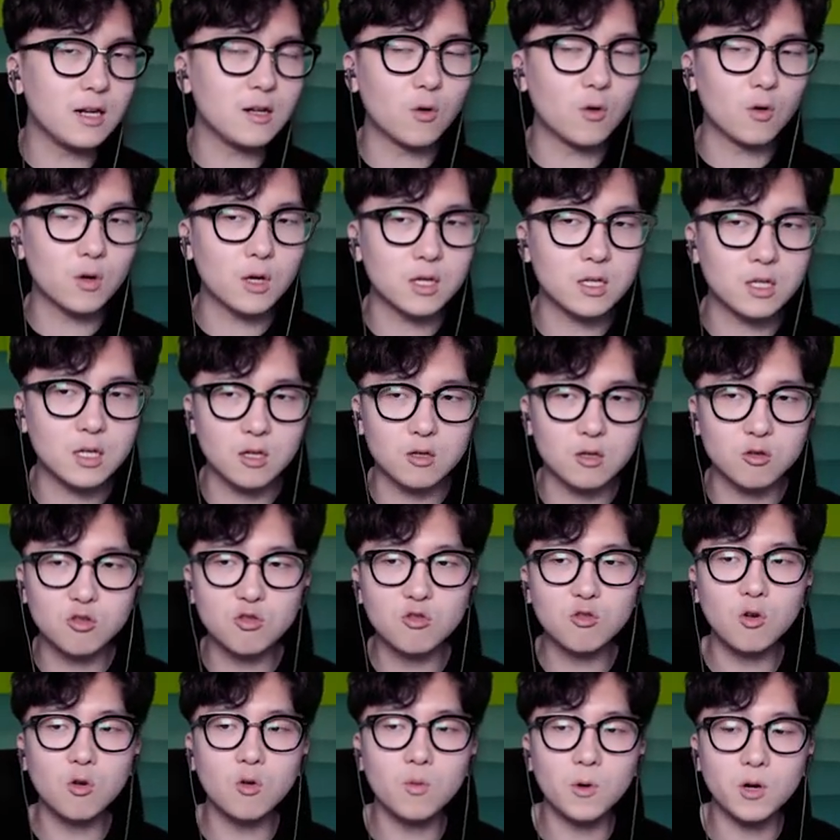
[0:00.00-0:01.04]
로켓이
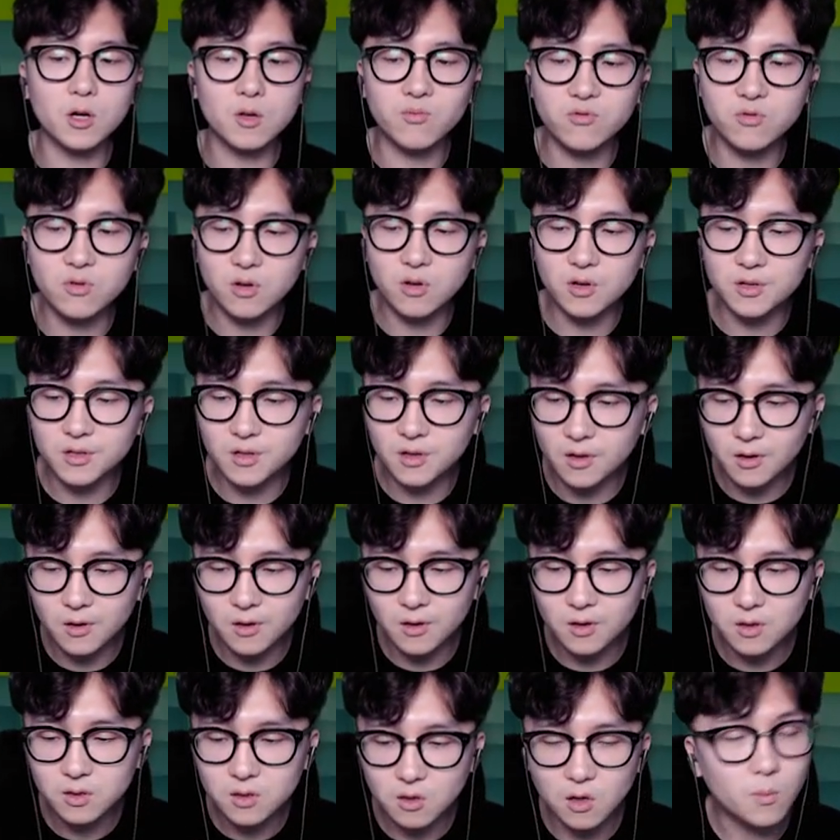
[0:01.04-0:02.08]
스노우볼이 불러서
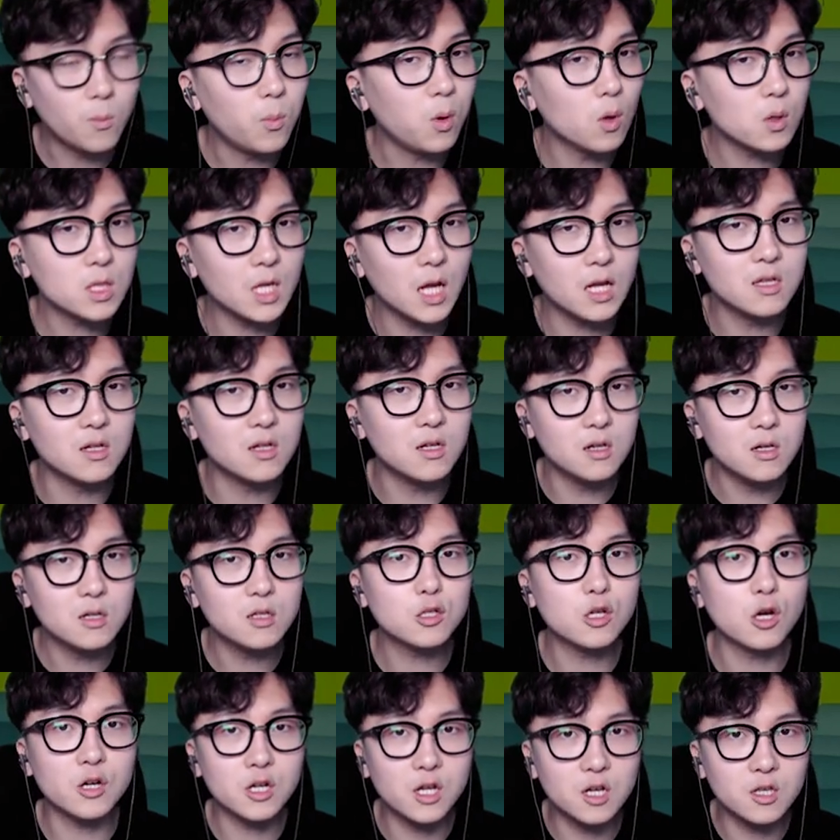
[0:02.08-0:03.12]
저 폭탄을
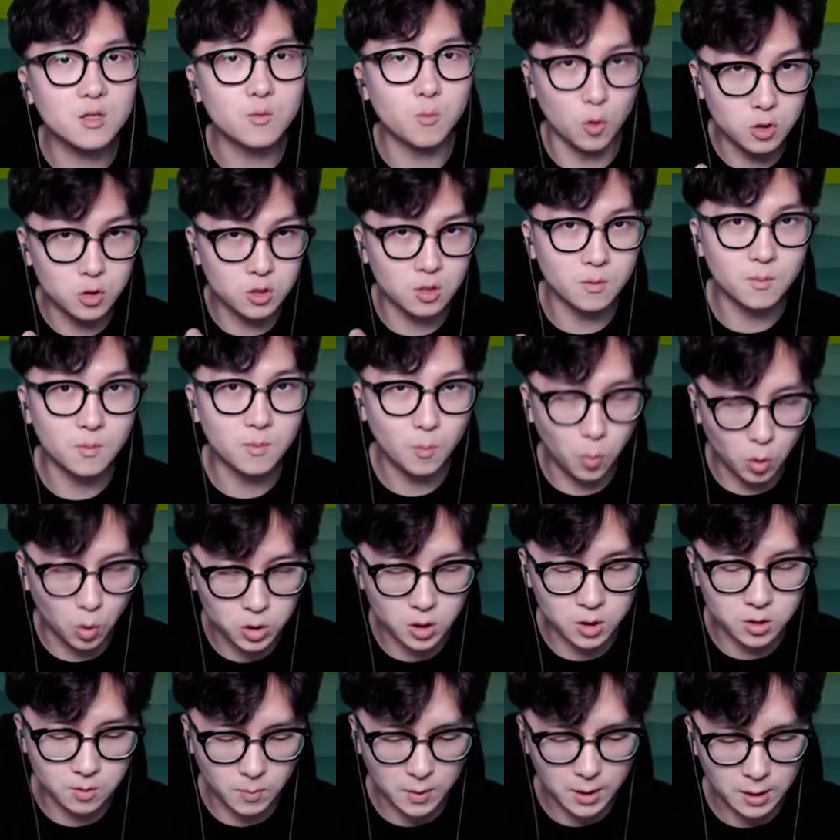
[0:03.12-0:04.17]
처리하는 모습
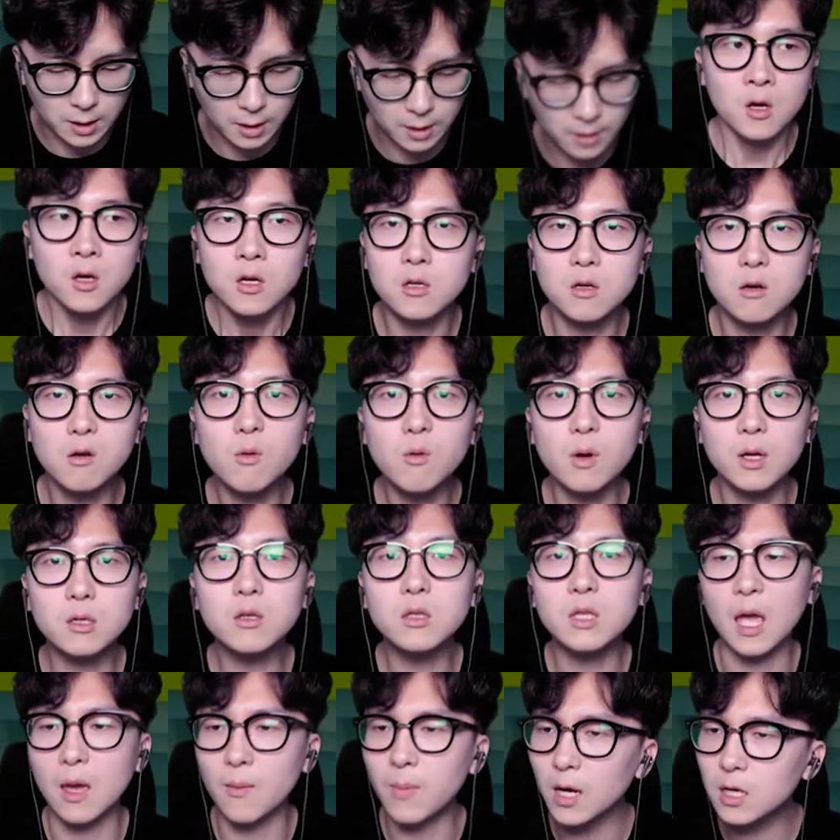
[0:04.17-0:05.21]
보셨습니다. 이거 완전
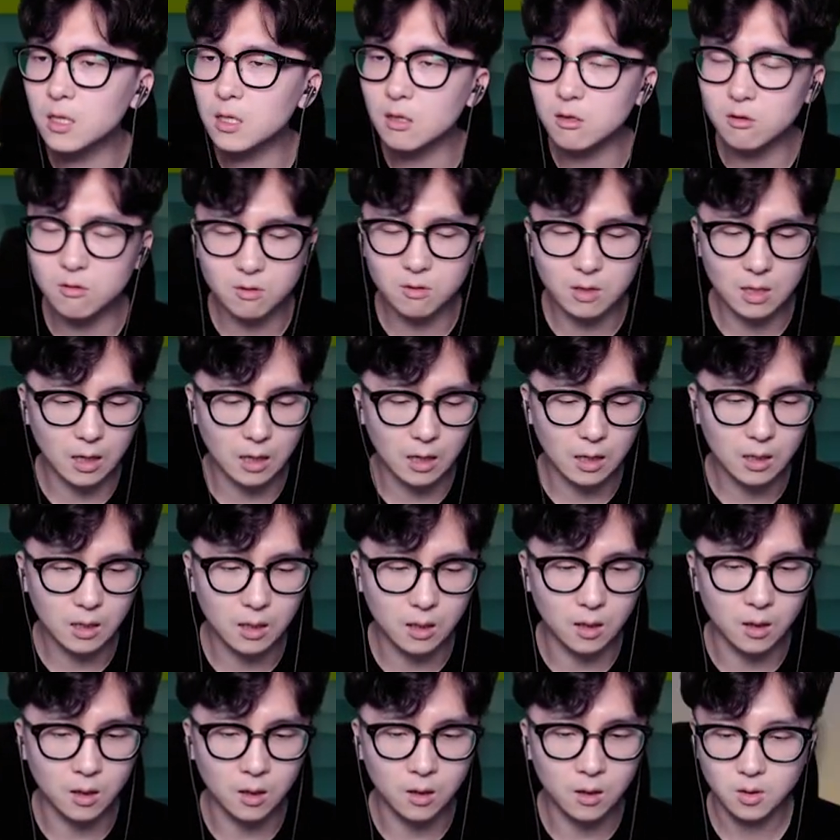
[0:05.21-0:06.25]
대박
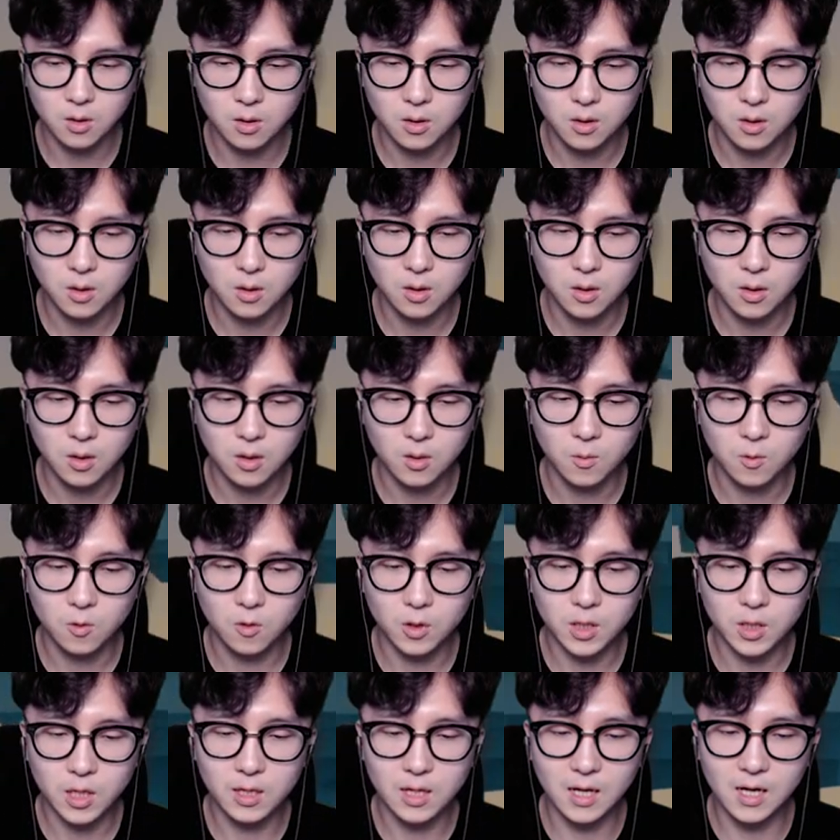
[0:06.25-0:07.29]
기술이야.
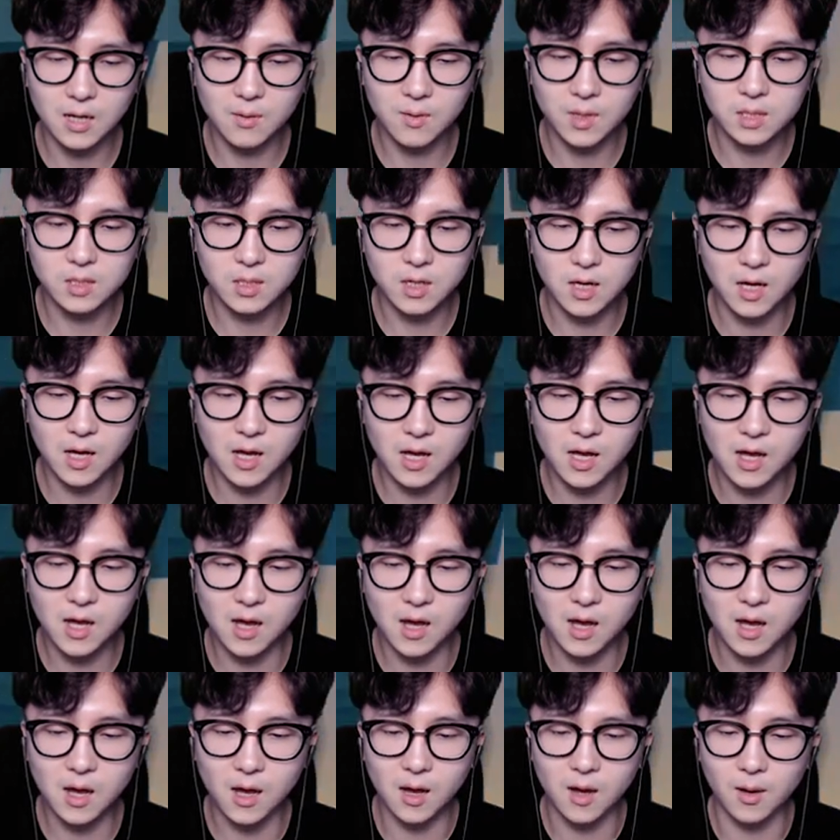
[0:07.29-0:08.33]
로켓
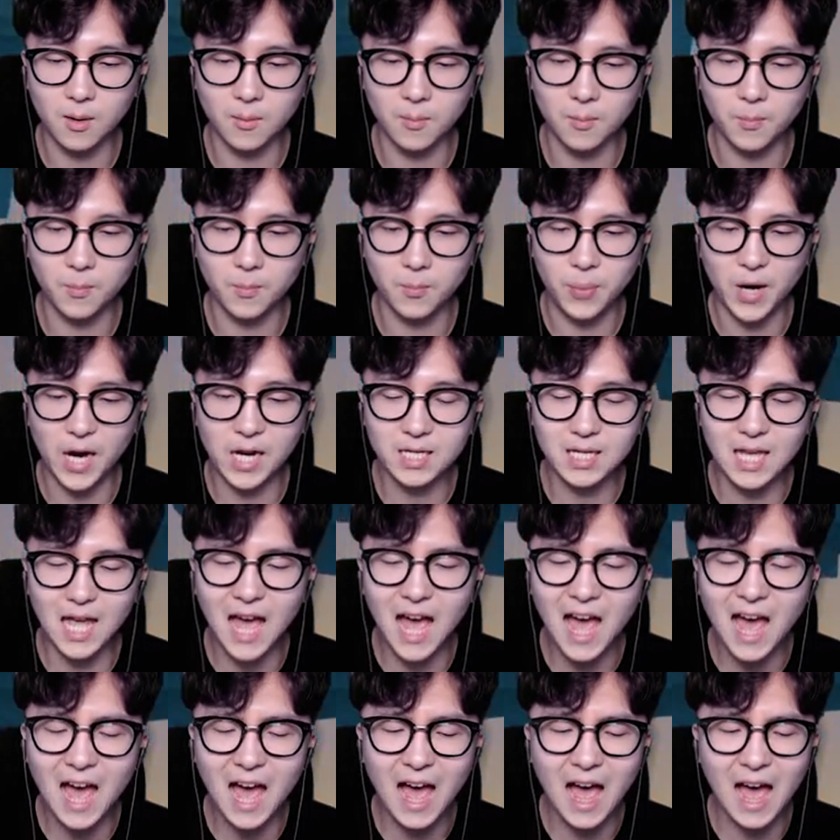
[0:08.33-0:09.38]
날리면서
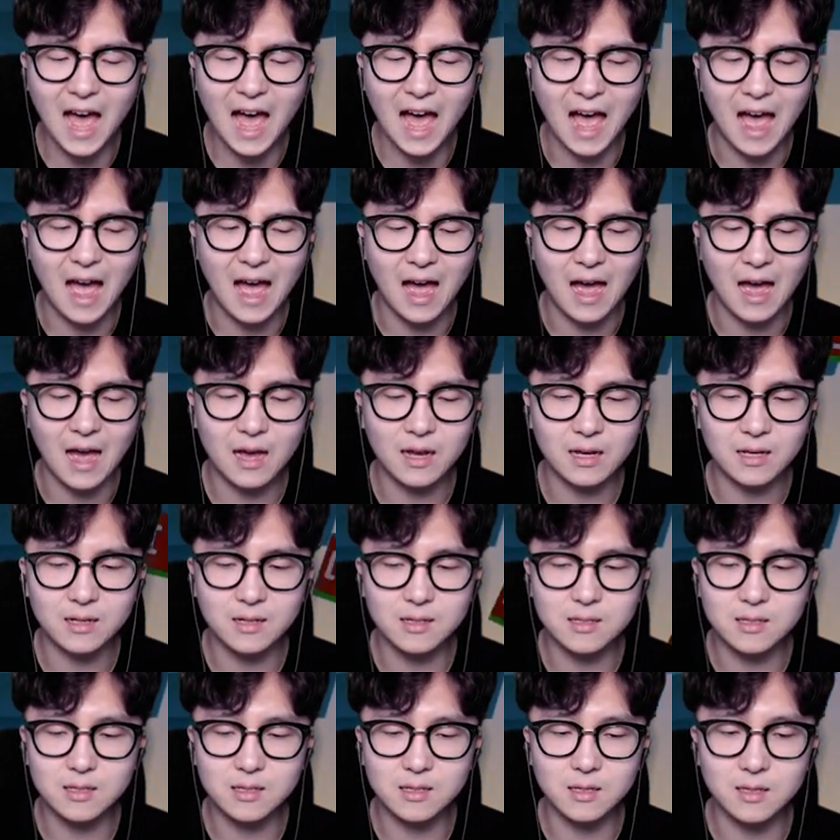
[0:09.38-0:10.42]
발사!
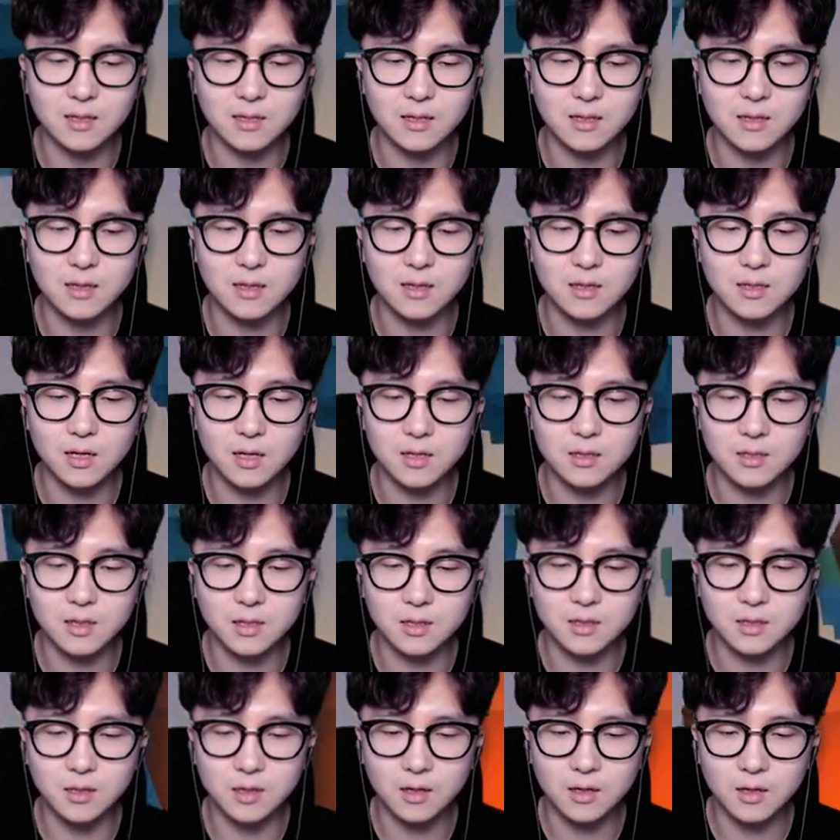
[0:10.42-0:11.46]
그렇지,
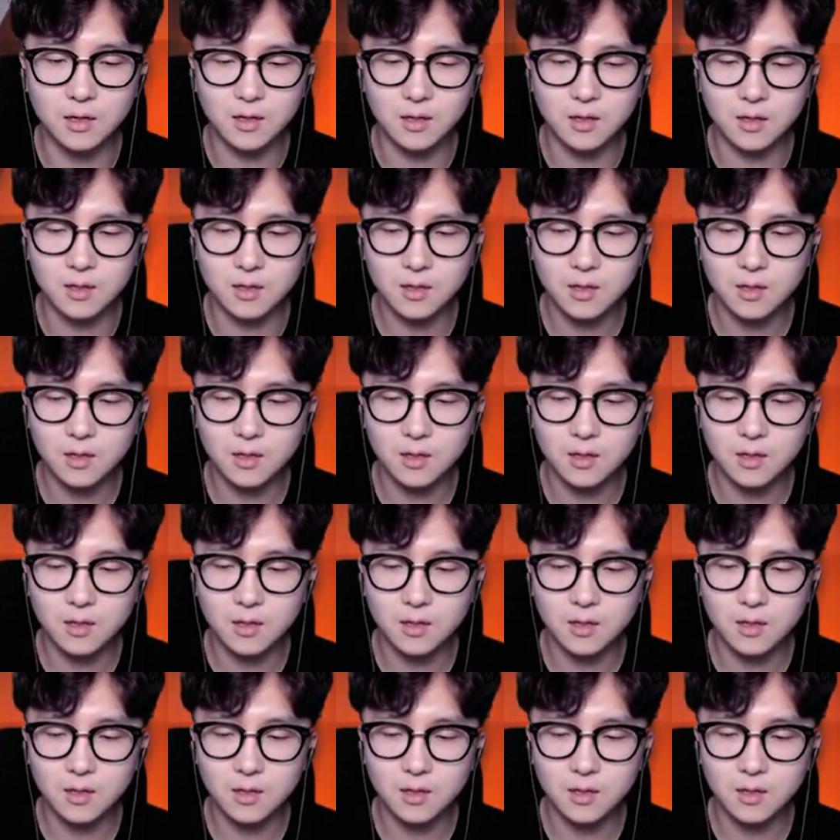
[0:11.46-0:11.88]
샥샥